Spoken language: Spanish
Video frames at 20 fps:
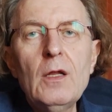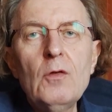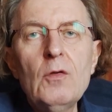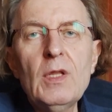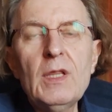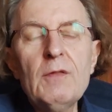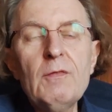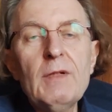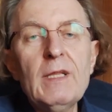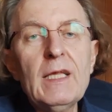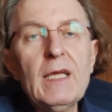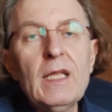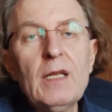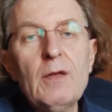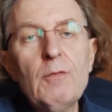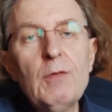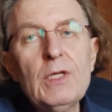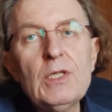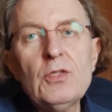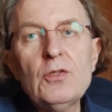No hace falta que
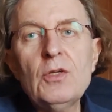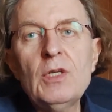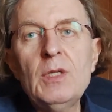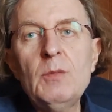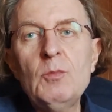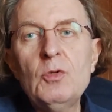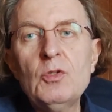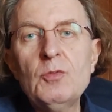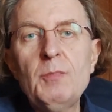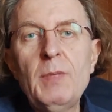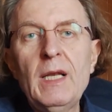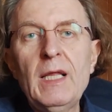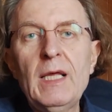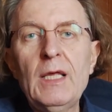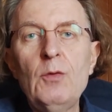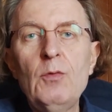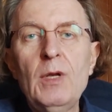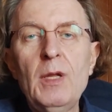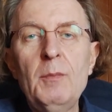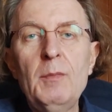reflexionemos para
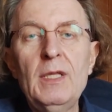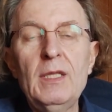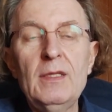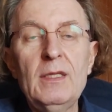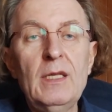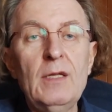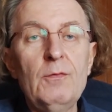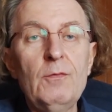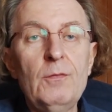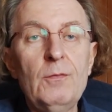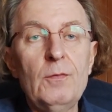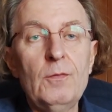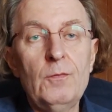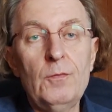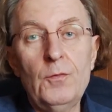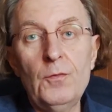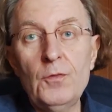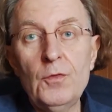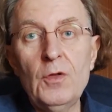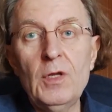que una medicina
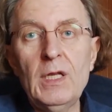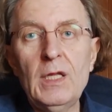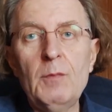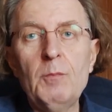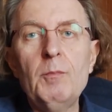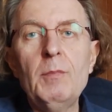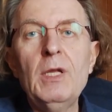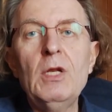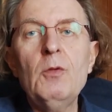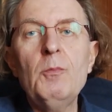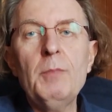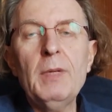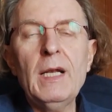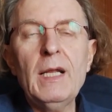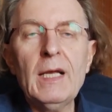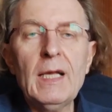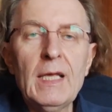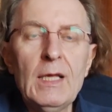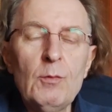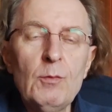funcione, pero
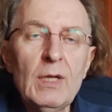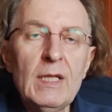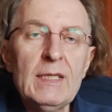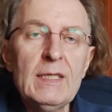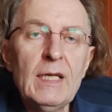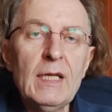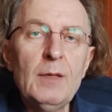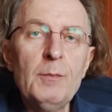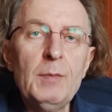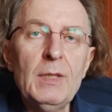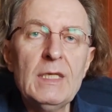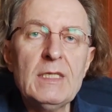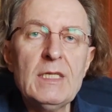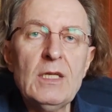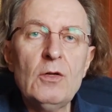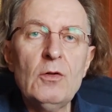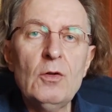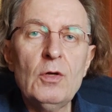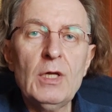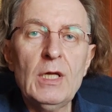para que una terapia
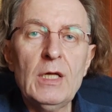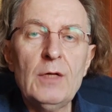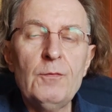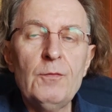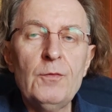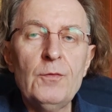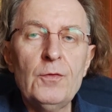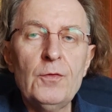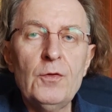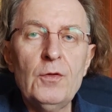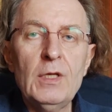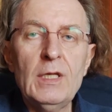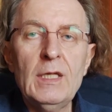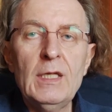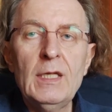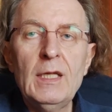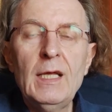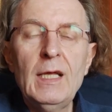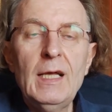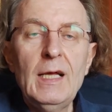psicológica funcione
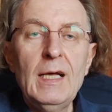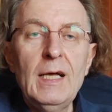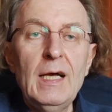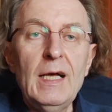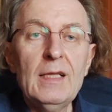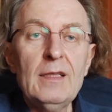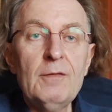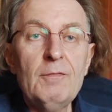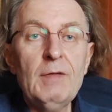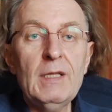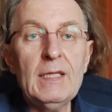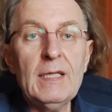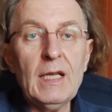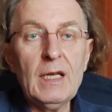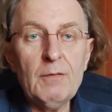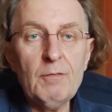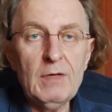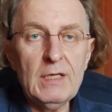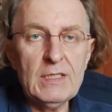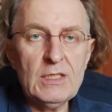hace falta
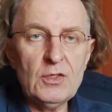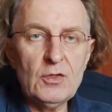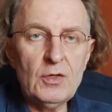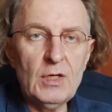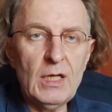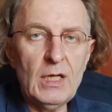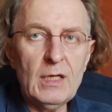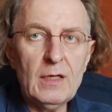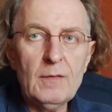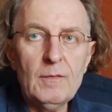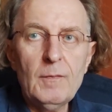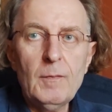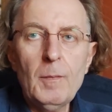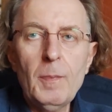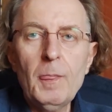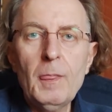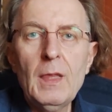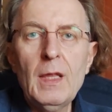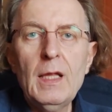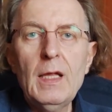reflexionar.
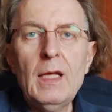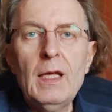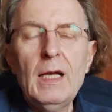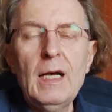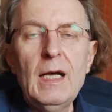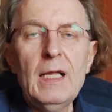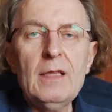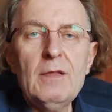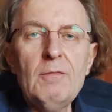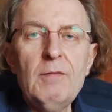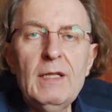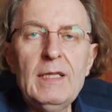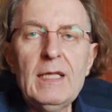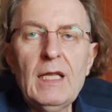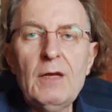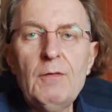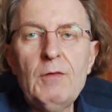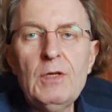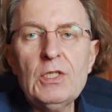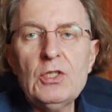Hace falta
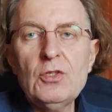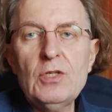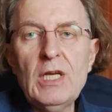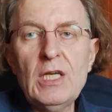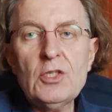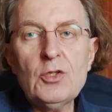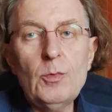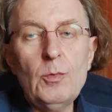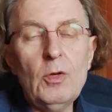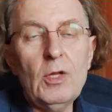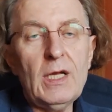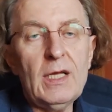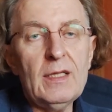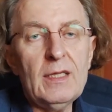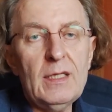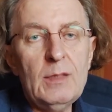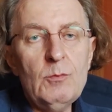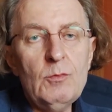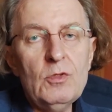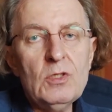reflexionar sobre lo que
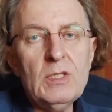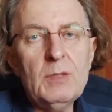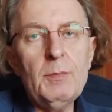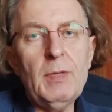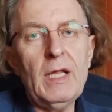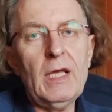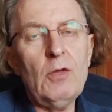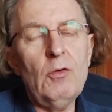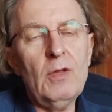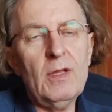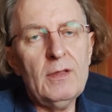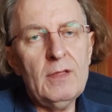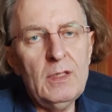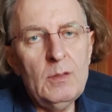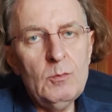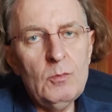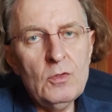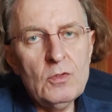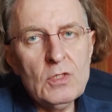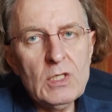hacemos y para qué lo
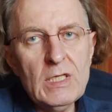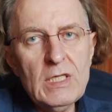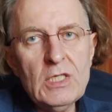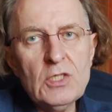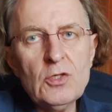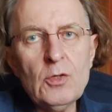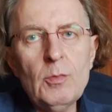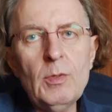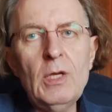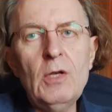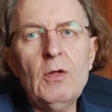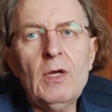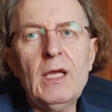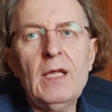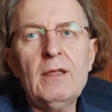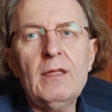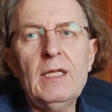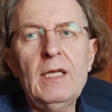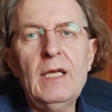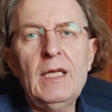hacemos y sobre lo que
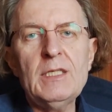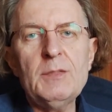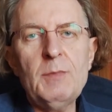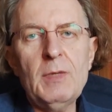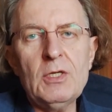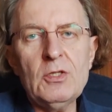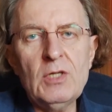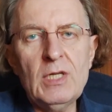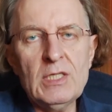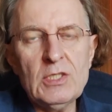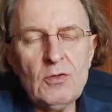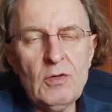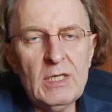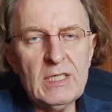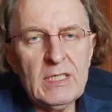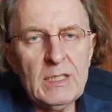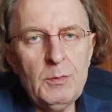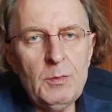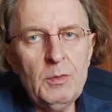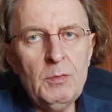hacen las personas con
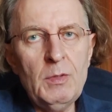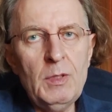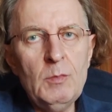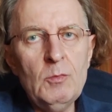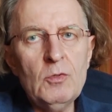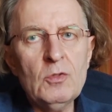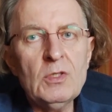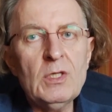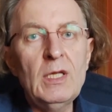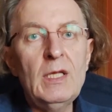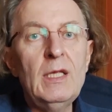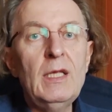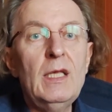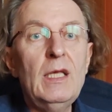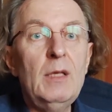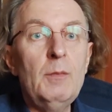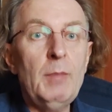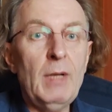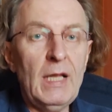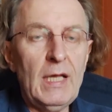las que vivimos
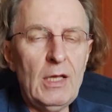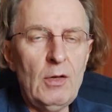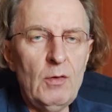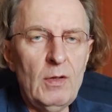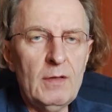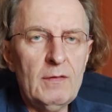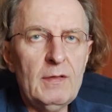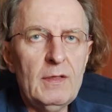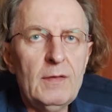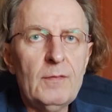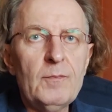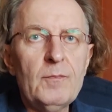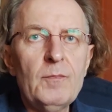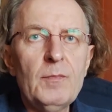y para qué lo hacen.